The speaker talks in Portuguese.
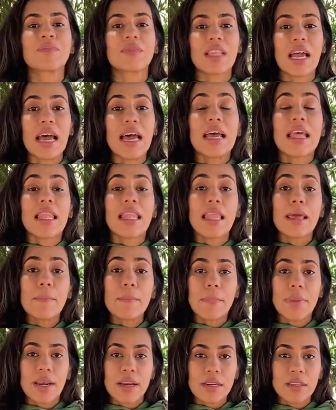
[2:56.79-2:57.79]
Tá?
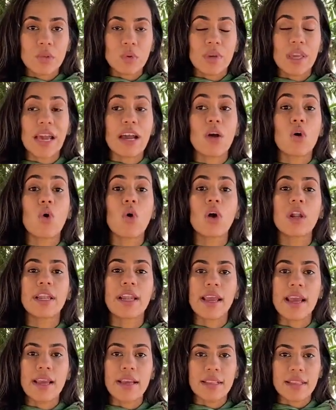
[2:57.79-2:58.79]
Lembrando que a
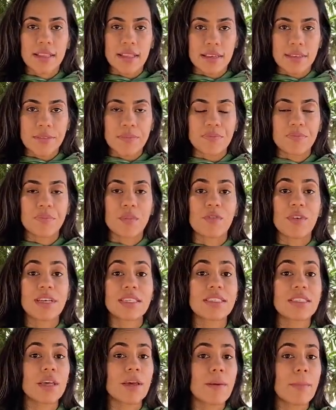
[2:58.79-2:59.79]
colheita vai
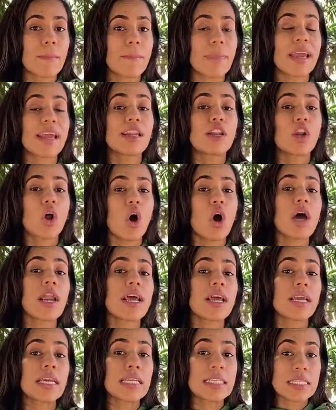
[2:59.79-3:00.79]
ser melhor
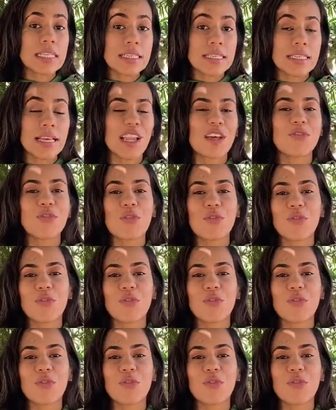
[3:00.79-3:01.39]
ainda se ela for